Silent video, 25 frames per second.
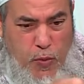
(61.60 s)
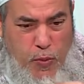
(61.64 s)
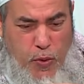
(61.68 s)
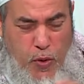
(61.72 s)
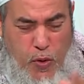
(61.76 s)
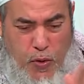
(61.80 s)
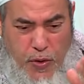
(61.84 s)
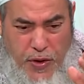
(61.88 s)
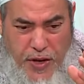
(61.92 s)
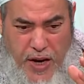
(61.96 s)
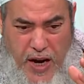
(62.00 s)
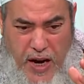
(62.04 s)

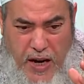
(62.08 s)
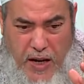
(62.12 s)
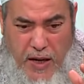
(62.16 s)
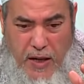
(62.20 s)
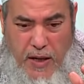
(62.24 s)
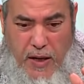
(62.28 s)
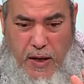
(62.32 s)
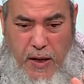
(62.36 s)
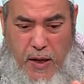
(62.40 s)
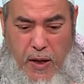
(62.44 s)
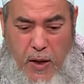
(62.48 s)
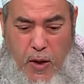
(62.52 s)
بوذا
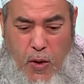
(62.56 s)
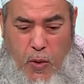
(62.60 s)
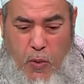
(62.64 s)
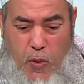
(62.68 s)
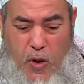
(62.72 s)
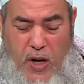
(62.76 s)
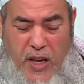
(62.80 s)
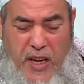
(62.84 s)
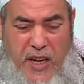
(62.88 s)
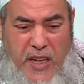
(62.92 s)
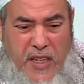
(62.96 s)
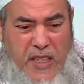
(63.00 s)

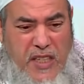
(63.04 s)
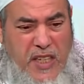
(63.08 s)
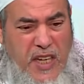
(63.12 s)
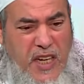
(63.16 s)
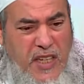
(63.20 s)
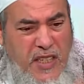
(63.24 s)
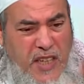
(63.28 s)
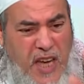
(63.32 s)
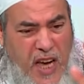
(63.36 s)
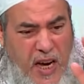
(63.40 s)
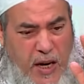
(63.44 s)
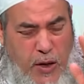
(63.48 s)

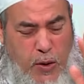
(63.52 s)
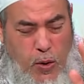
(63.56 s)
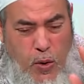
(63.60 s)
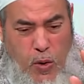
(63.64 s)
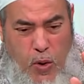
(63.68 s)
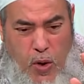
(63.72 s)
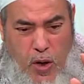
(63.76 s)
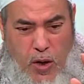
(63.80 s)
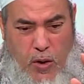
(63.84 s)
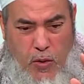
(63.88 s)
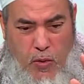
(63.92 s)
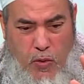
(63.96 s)
والخنزير
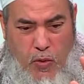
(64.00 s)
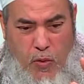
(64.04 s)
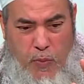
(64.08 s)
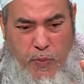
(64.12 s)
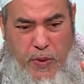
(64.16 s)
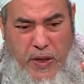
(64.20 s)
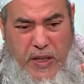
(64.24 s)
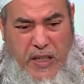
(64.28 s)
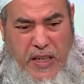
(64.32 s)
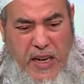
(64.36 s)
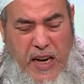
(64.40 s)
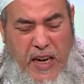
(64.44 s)
ياكلوه
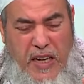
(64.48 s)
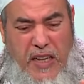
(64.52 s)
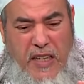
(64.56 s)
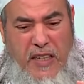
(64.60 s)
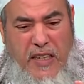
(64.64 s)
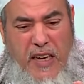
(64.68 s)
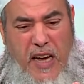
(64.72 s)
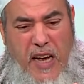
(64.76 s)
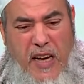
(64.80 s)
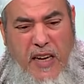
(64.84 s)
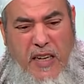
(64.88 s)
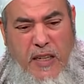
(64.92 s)
وبالتالي
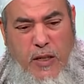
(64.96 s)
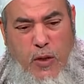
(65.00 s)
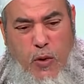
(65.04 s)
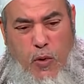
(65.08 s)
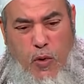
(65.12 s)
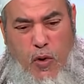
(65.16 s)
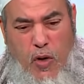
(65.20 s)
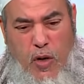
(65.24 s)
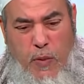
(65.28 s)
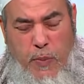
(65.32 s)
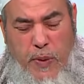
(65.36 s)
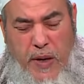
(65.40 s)
انت راك
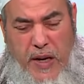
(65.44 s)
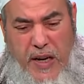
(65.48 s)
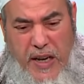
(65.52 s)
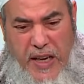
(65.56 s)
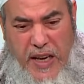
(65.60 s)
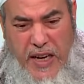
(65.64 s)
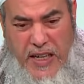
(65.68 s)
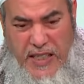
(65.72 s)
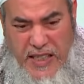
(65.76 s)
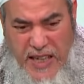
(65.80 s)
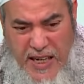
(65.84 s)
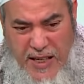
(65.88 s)
تقول
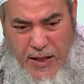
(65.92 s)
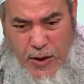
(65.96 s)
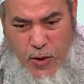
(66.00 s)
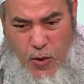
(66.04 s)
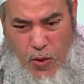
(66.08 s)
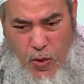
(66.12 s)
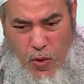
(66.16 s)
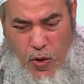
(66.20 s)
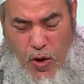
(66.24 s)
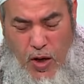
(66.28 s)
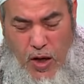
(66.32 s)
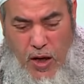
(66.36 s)
باللي راك
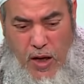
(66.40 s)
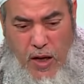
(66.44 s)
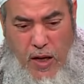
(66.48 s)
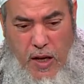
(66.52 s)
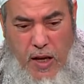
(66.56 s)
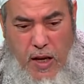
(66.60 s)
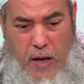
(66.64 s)
تقول